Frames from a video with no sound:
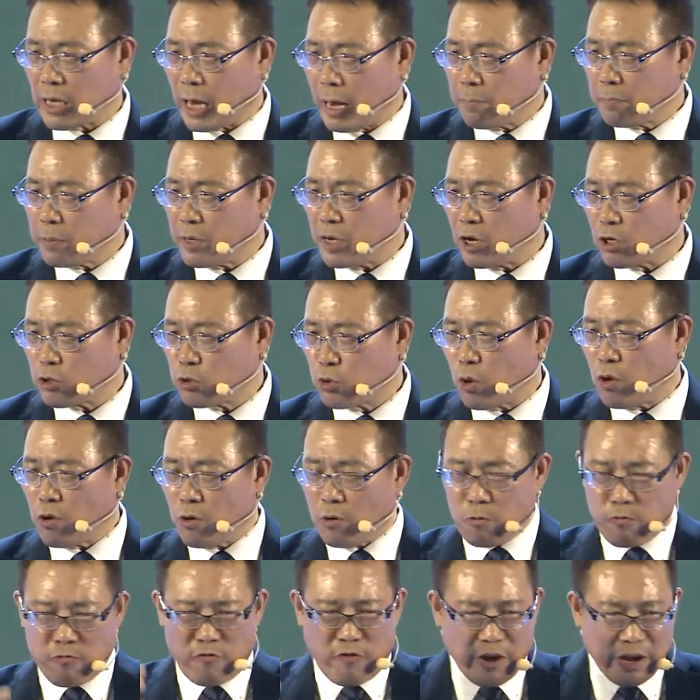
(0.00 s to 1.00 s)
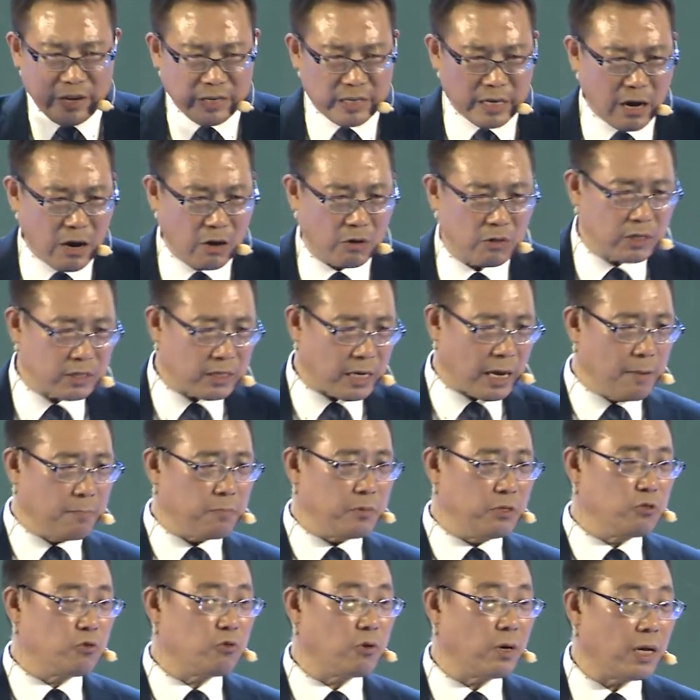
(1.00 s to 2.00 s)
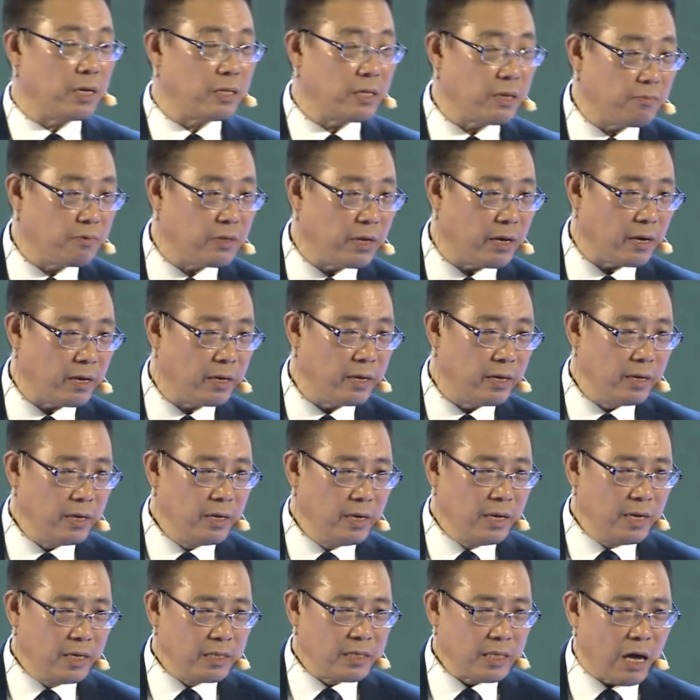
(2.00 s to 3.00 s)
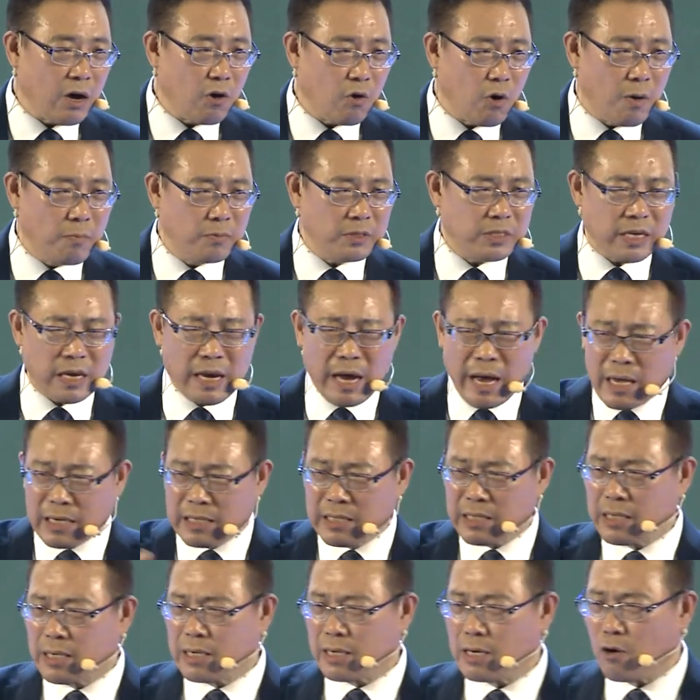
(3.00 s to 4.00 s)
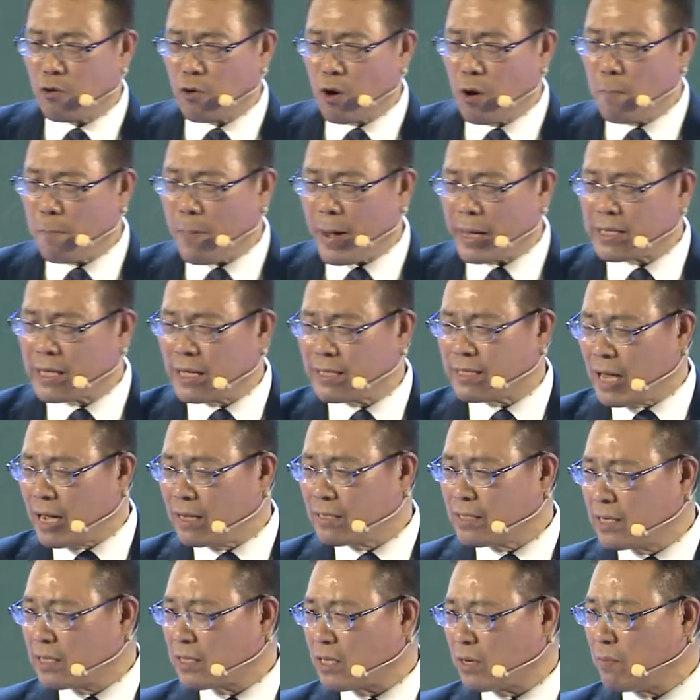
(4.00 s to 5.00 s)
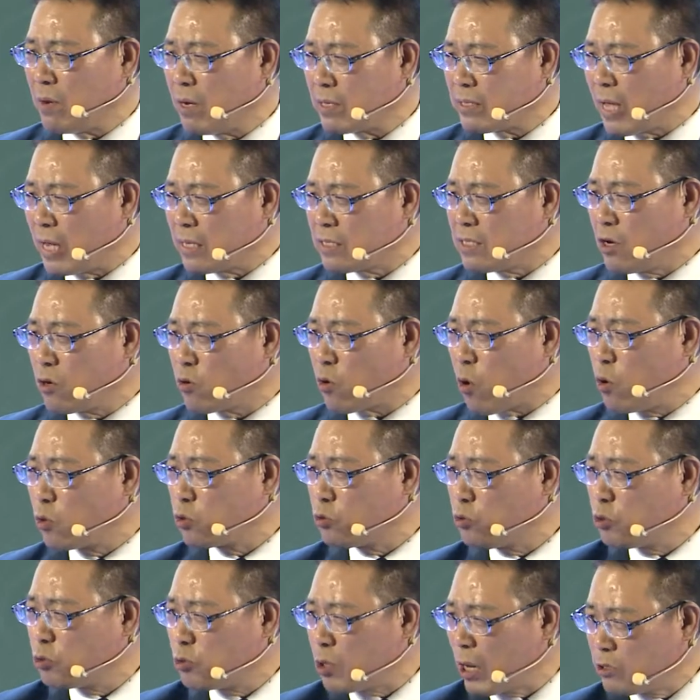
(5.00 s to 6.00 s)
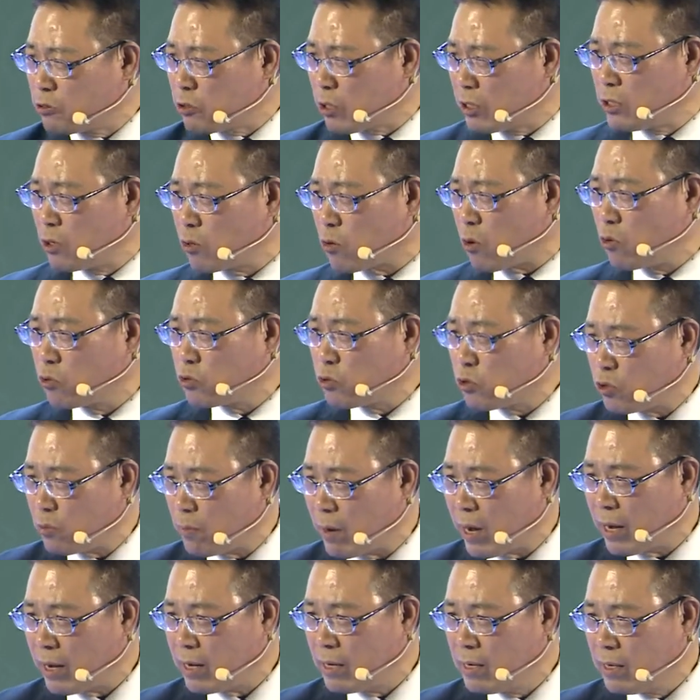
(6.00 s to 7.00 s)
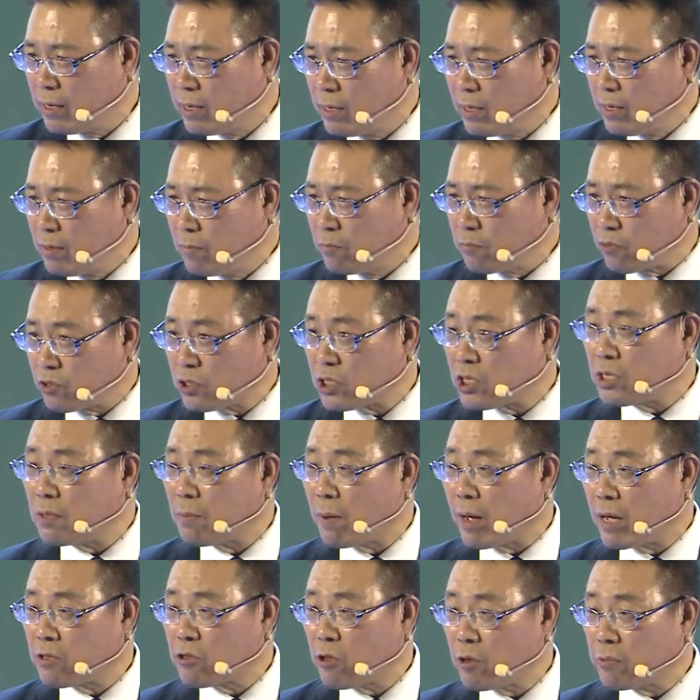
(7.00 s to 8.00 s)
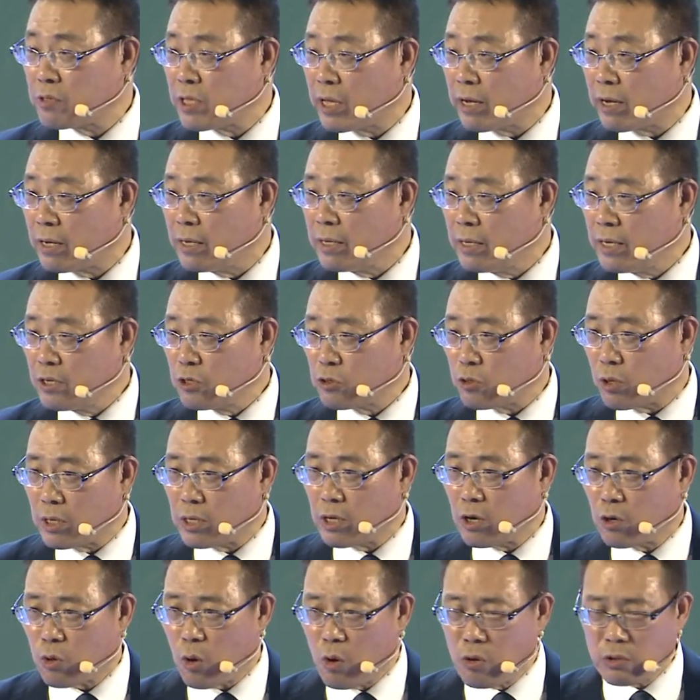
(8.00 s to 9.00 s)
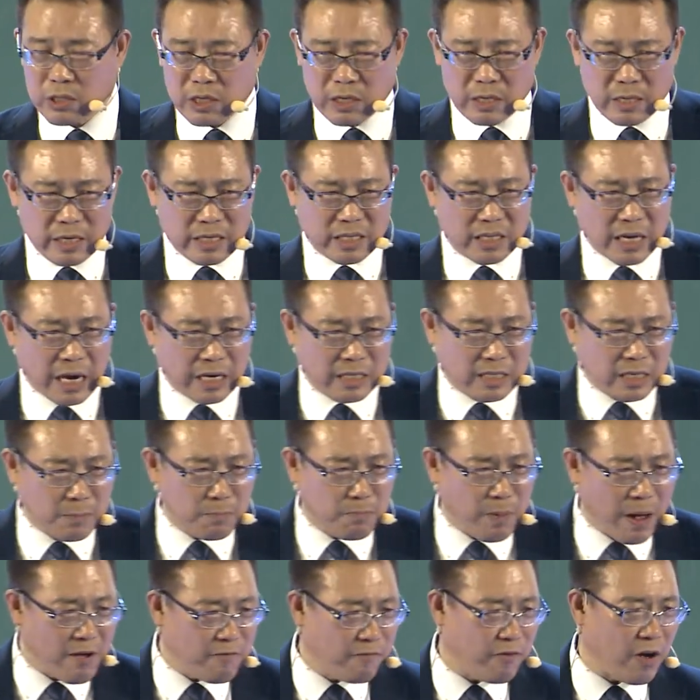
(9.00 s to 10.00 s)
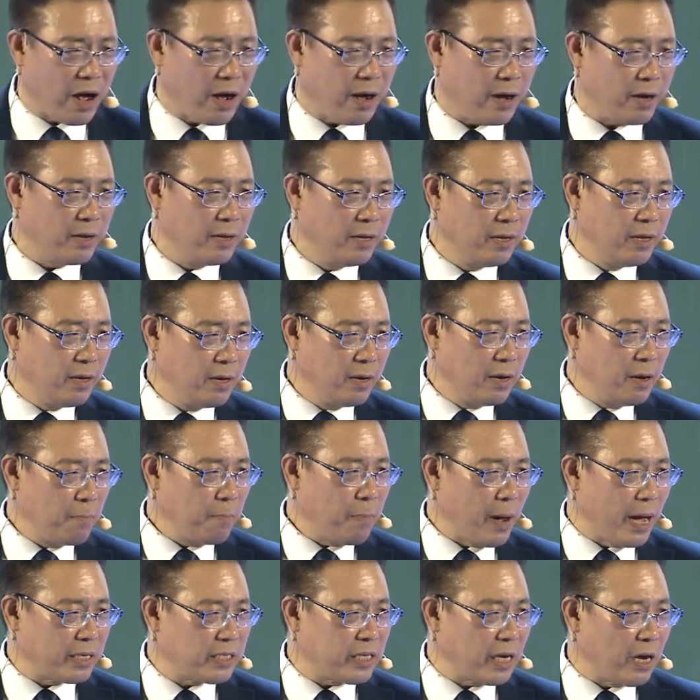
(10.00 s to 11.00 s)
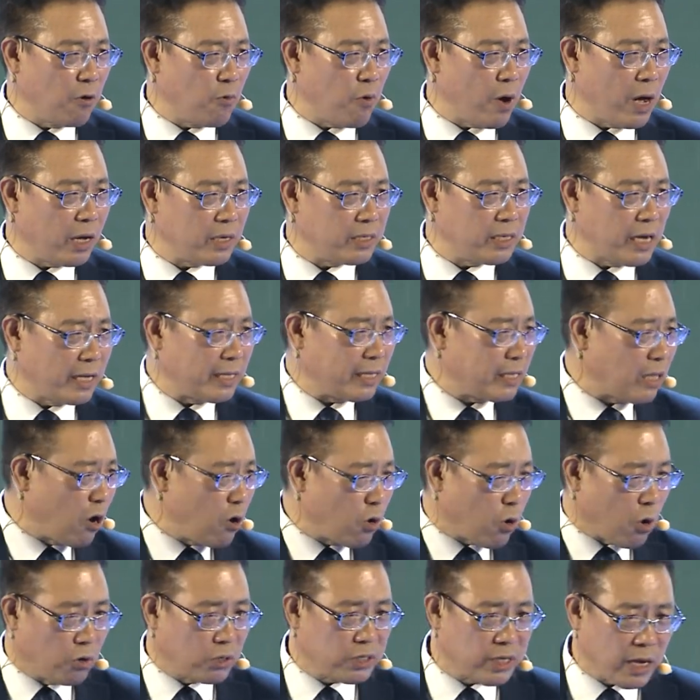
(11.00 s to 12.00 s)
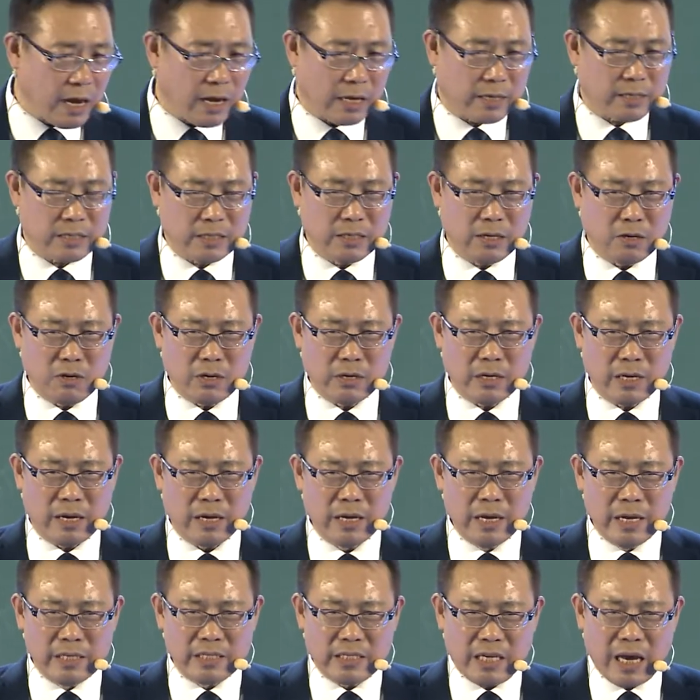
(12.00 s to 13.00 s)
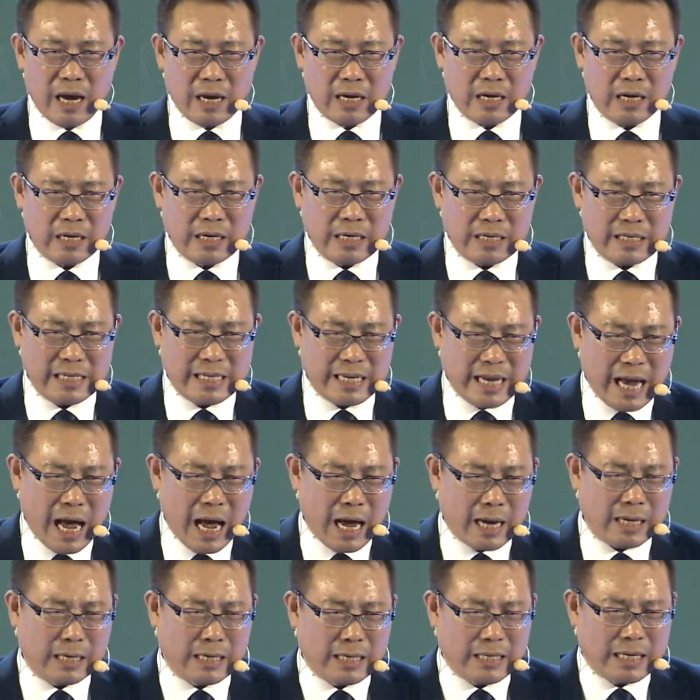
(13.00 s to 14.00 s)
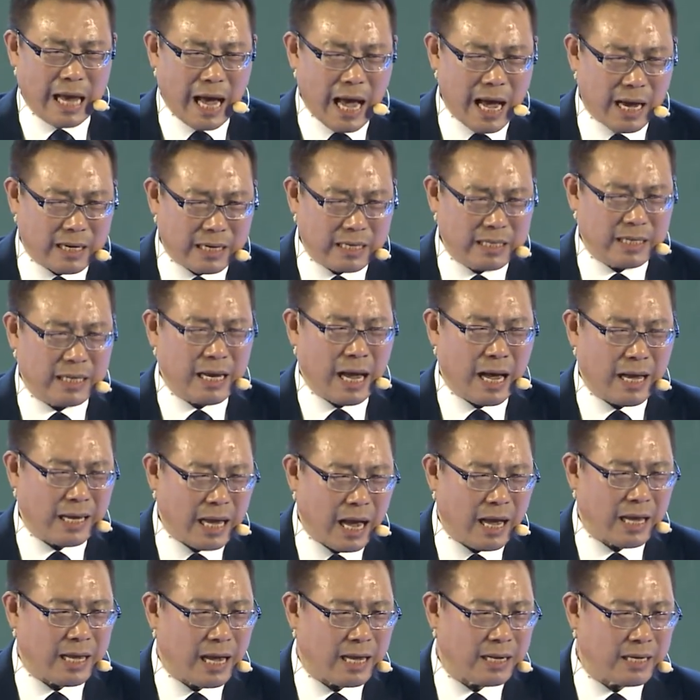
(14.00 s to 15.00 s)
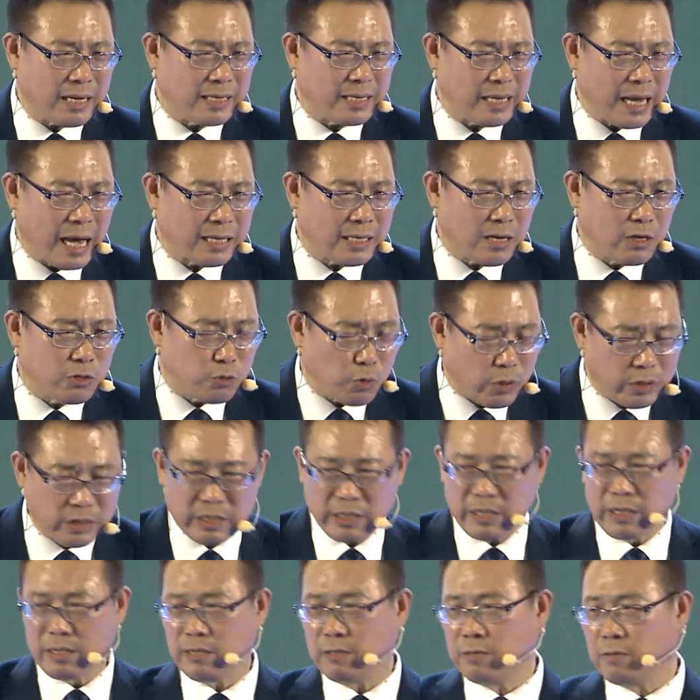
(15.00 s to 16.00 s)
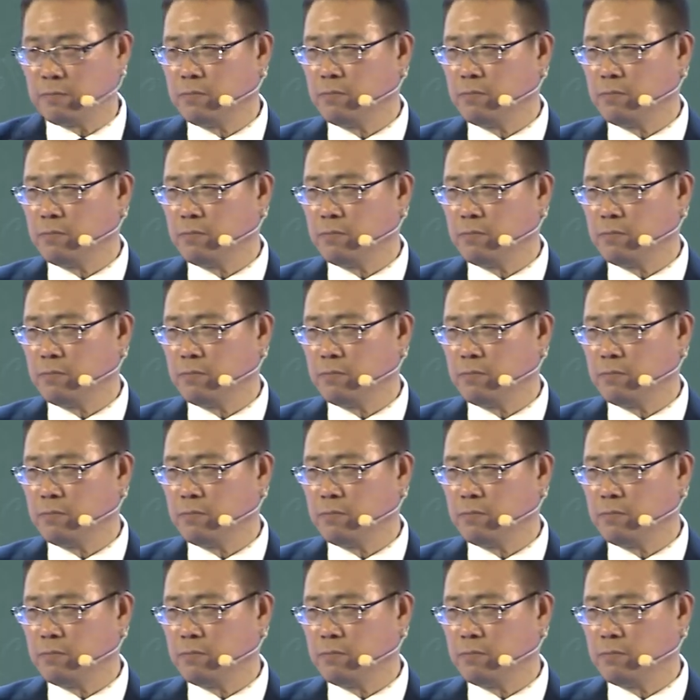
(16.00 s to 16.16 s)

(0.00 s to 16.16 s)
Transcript: 产品要做非常好的产品出来，对不对？那我们真爱这个人，我们把他当成什么？当成工具，赚钱的工具吗？不是嘛，对不对？所以呢，公司呢想尽办法把钱花在刀口上，以后呢价格压能压能压压压压到最低，